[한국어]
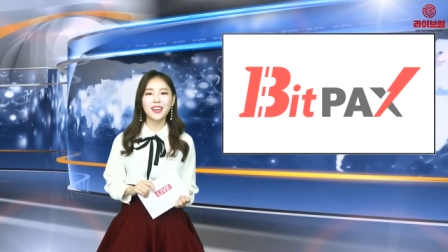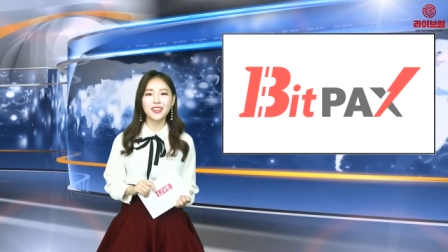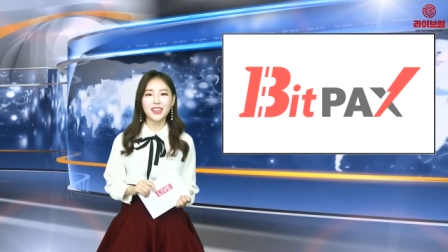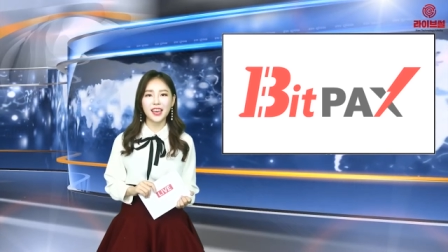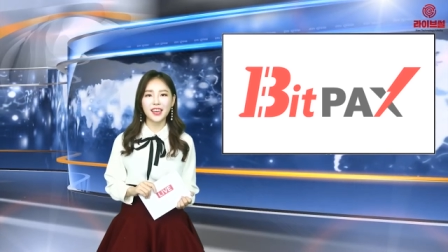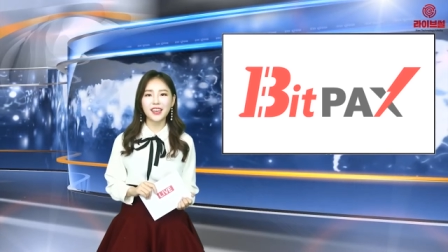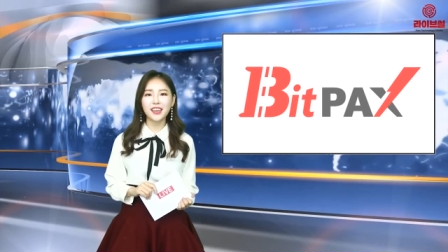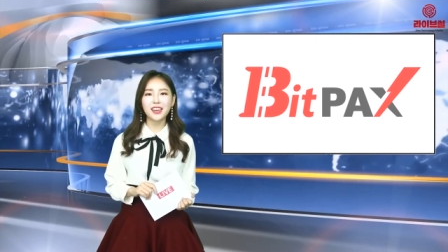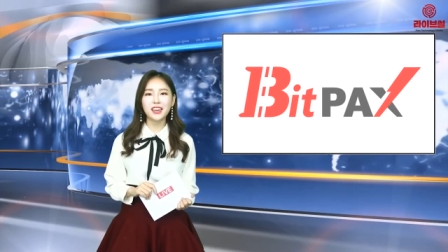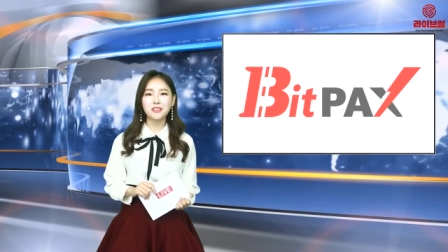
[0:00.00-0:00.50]

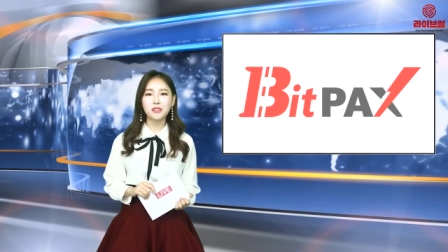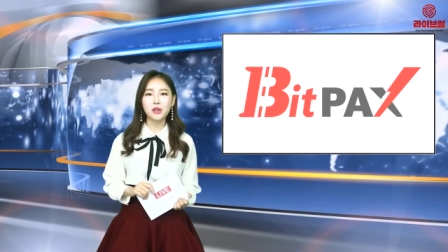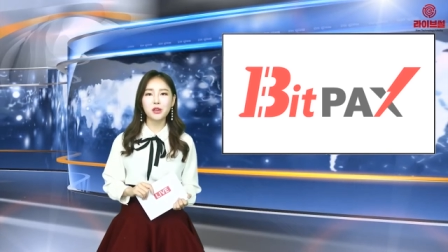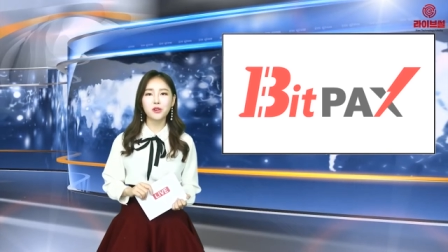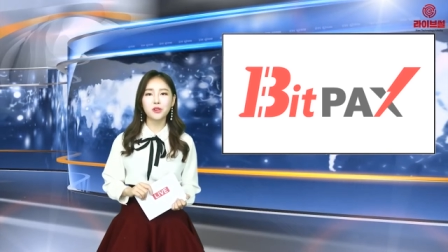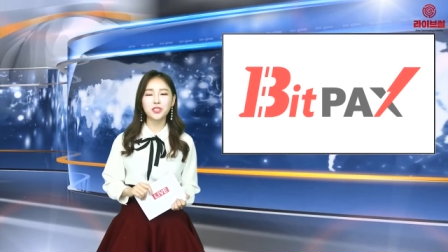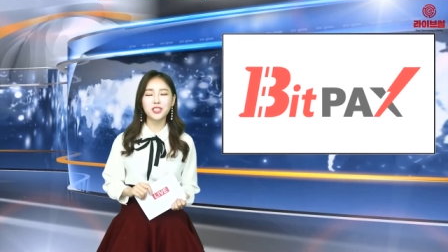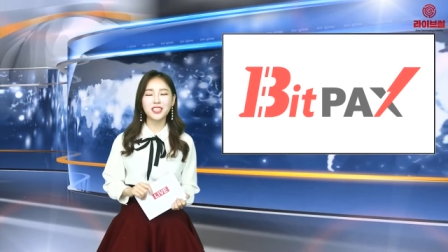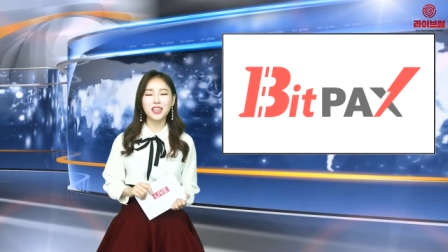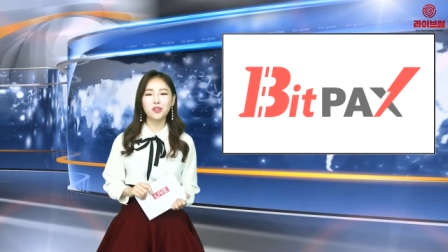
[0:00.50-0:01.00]
계기가 될
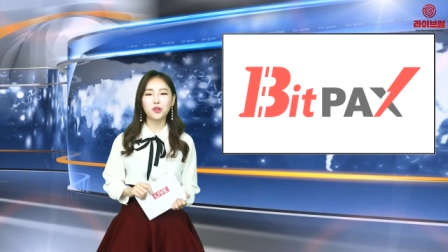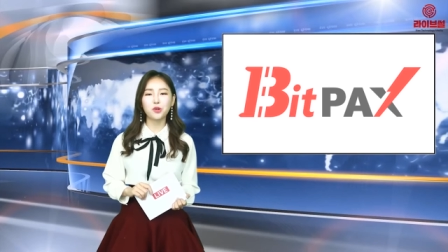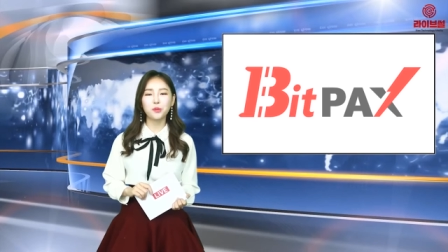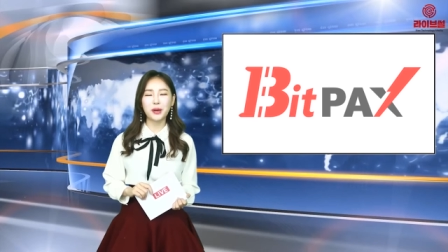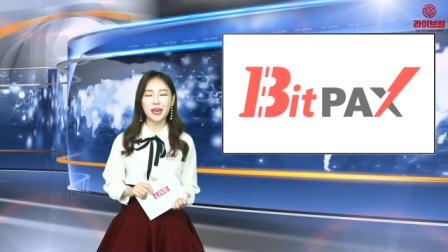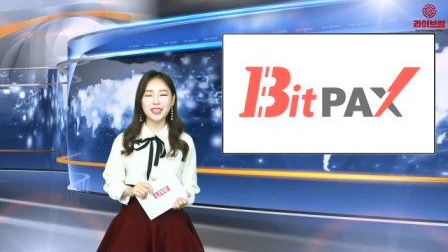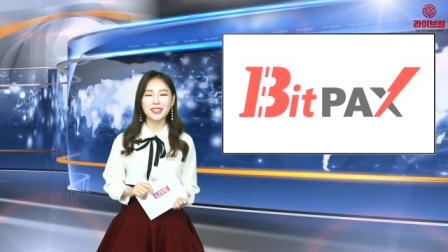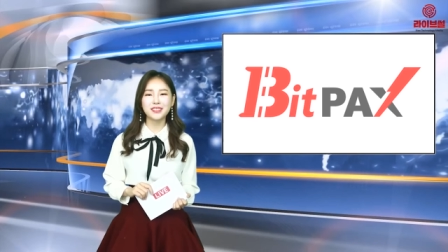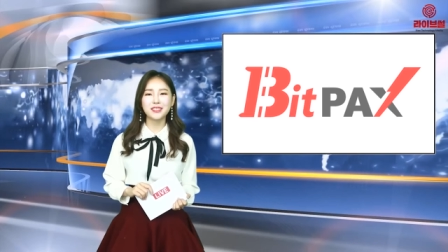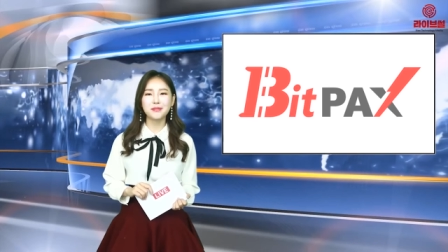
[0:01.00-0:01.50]
것이라고
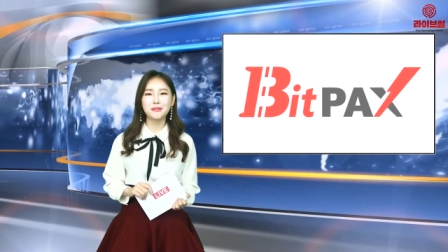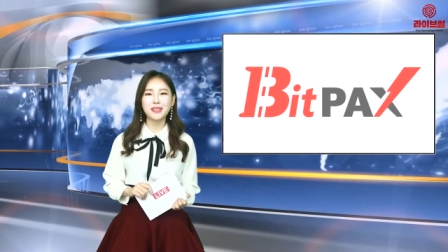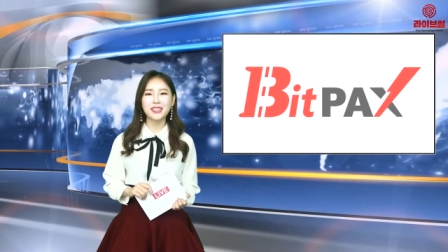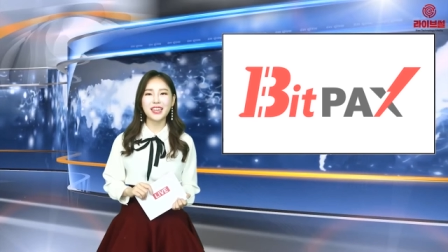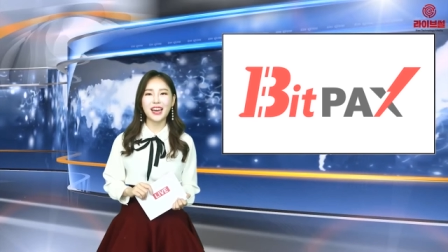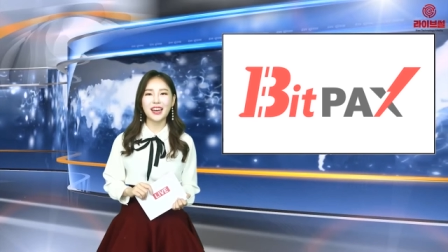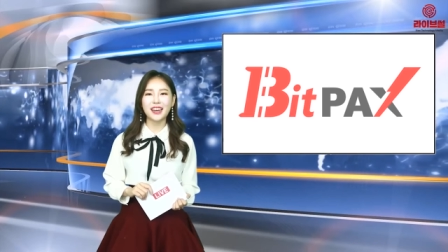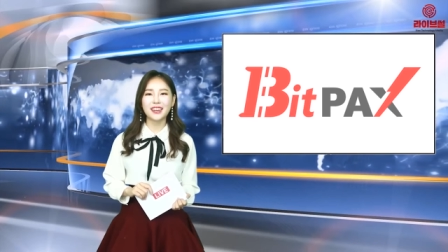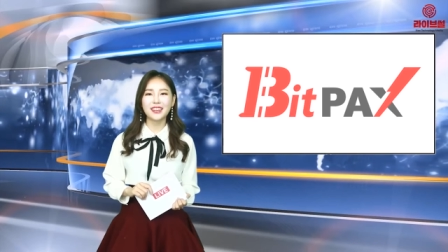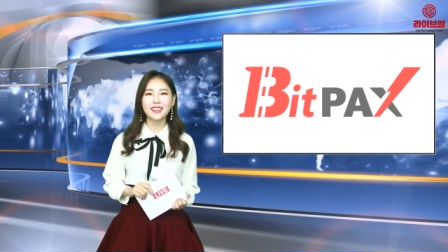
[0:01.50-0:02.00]

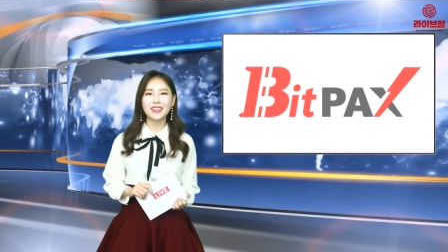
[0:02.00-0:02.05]
말했습니다.